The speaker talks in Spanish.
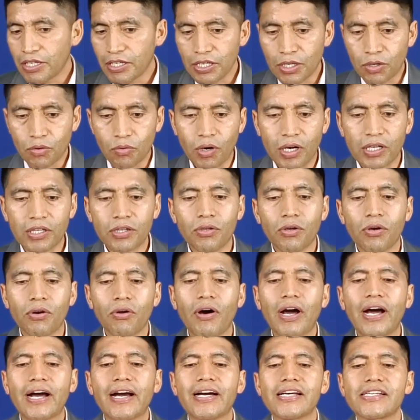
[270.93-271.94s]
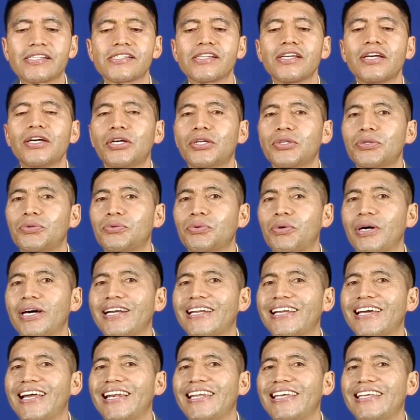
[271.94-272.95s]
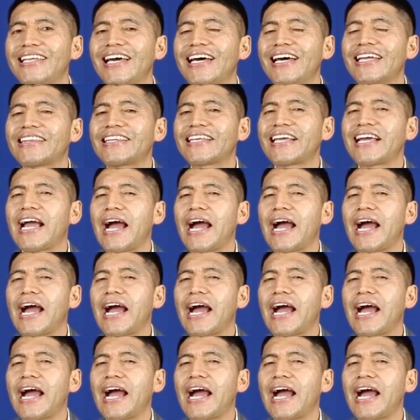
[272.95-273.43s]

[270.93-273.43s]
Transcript: y cuando lo hagas, tu realidad